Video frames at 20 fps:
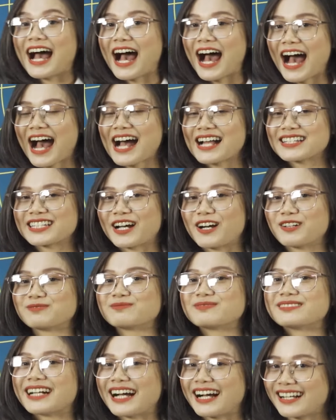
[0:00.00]
A
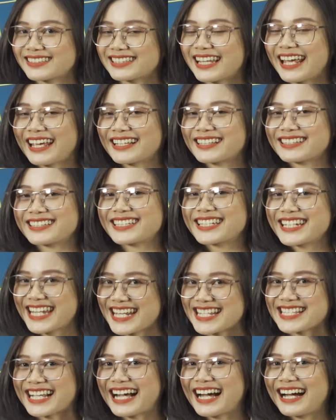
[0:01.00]
trong ăng ten
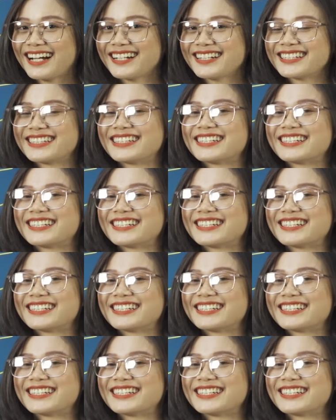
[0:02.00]
Ideska.